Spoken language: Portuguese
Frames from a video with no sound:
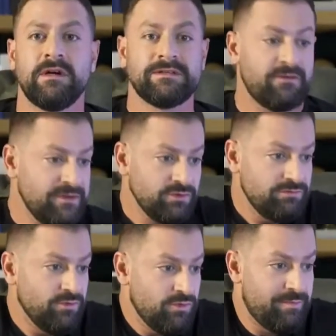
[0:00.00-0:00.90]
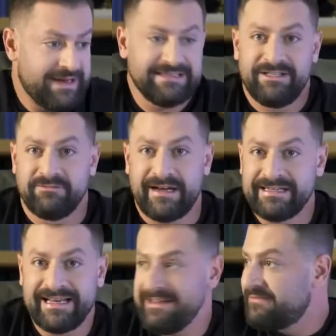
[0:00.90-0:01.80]
Talvez o, o, brasileiro
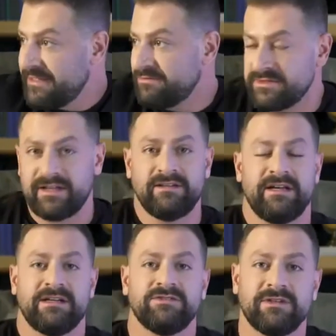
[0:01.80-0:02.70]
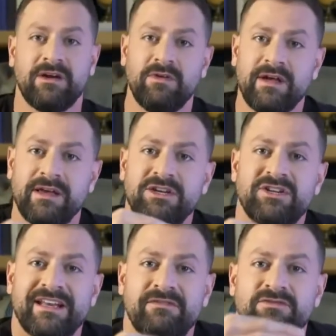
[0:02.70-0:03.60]
mais relevante no cenário internacional
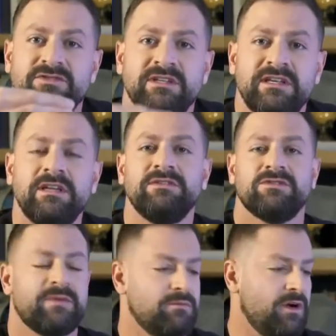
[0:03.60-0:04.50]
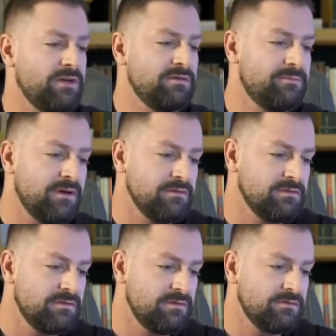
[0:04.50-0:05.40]
escreve o seguinte sobre a morte do
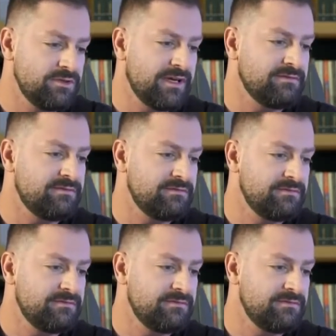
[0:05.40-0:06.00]
Paulo Gustavo.